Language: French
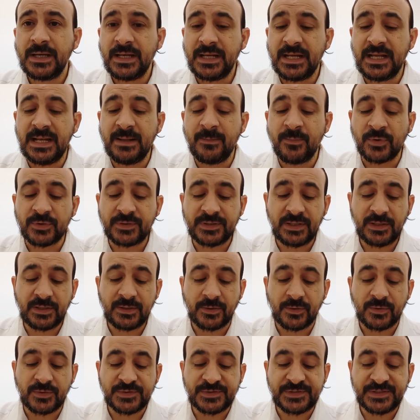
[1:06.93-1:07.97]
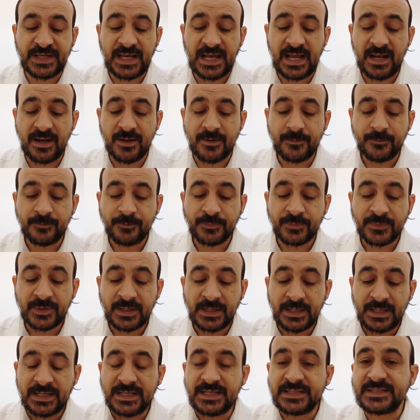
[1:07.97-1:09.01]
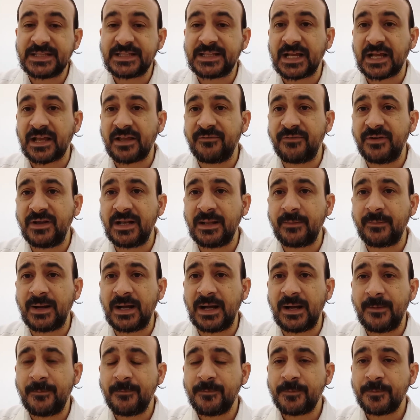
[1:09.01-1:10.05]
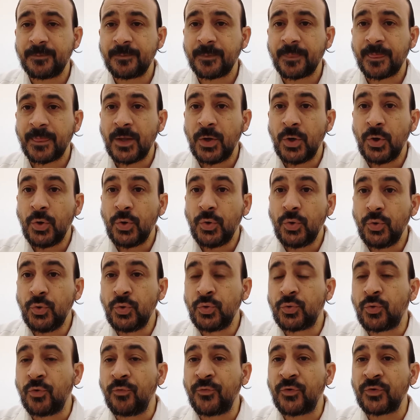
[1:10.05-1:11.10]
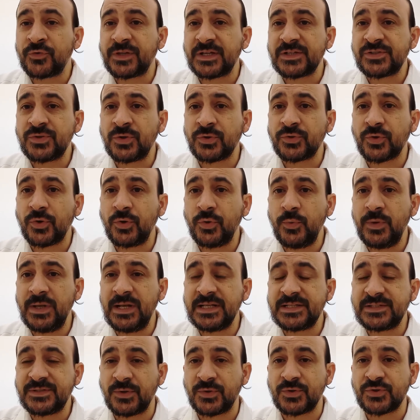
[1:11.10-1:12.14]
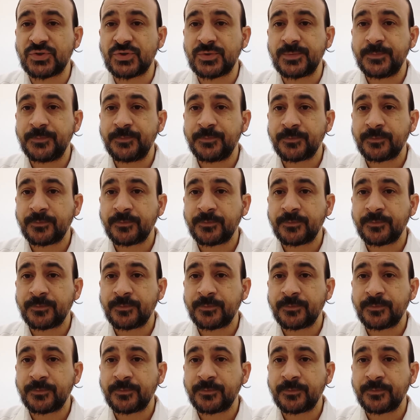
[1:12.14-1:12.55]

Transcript: il est monté dans le ciel, il s'est arrivé là-bas une confrontation entre lui et les anges.